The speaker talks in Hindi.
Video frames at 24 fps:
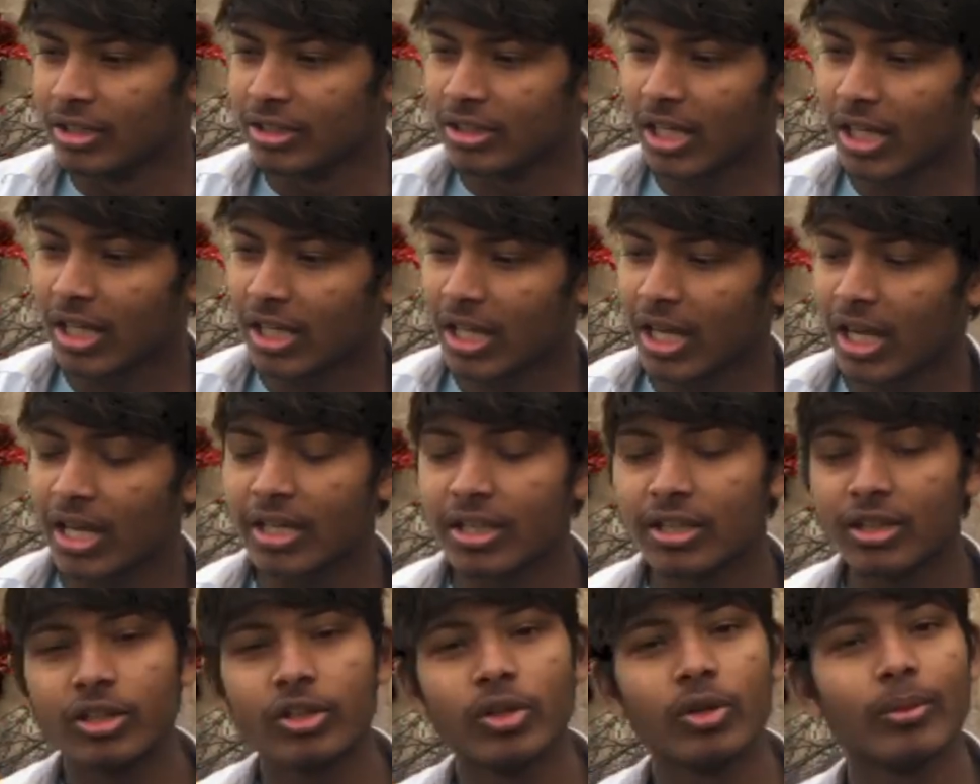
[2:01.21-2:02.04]
यार क्या
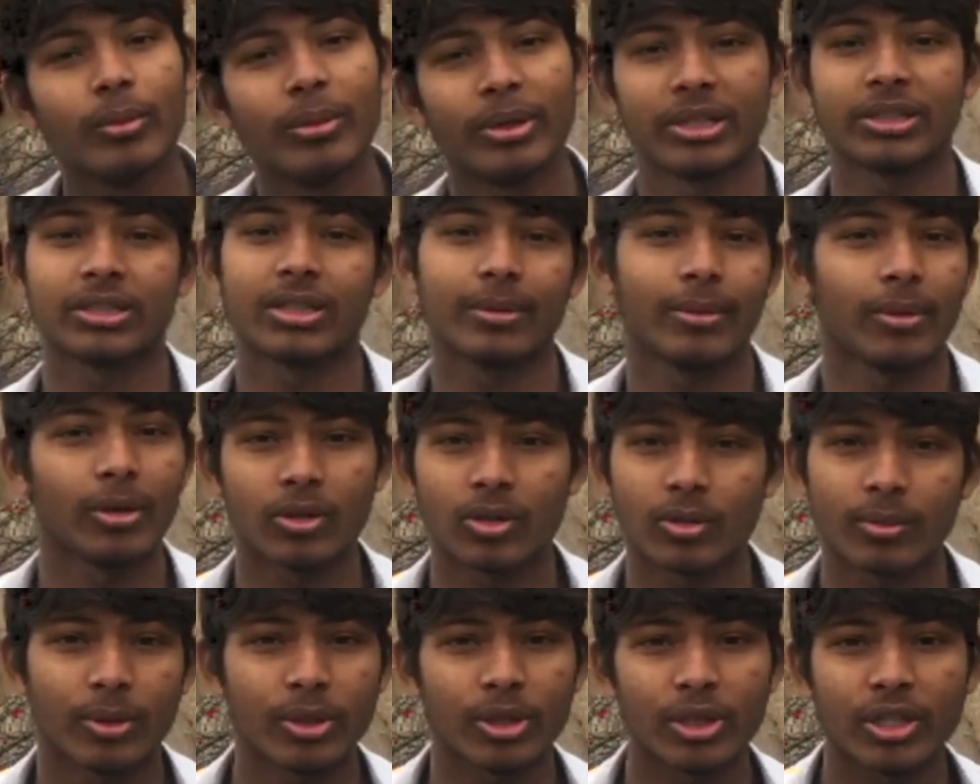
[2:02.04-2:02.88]
इन दिनों में तबियत
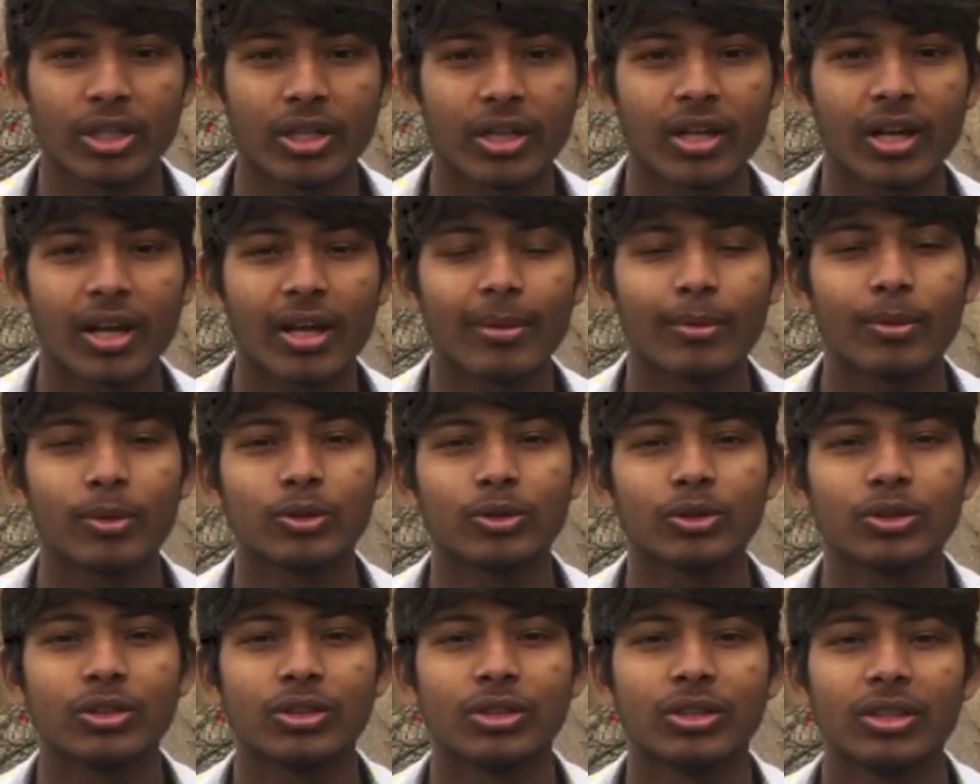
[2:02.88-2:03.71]
तो इतनी खराब
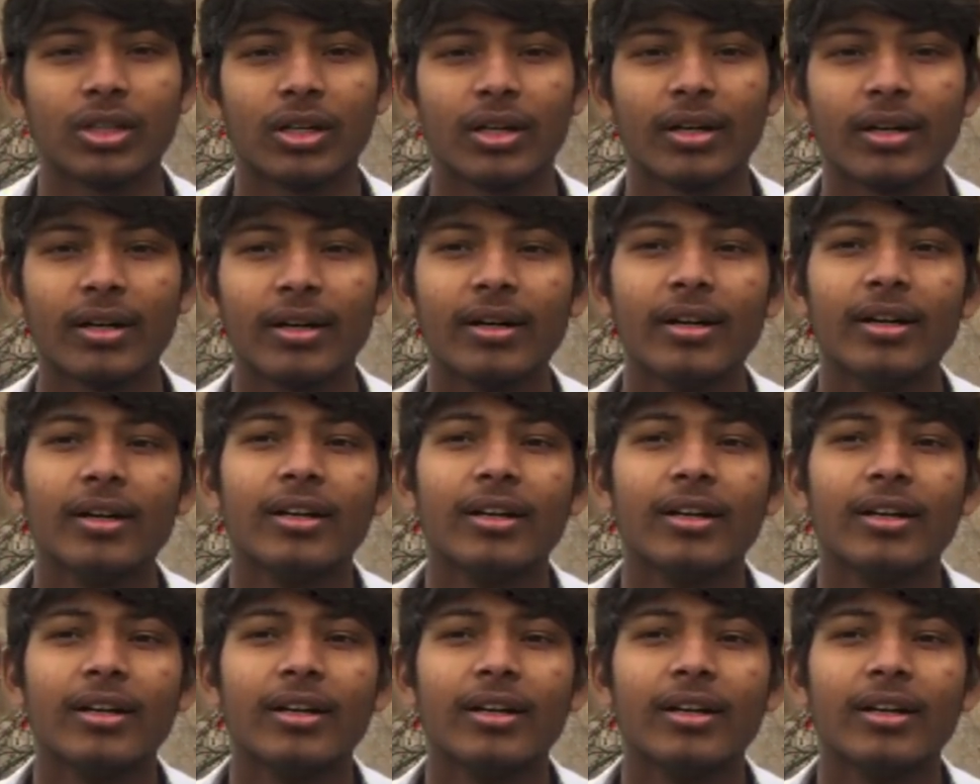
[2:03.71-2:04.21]
होती थी हाँ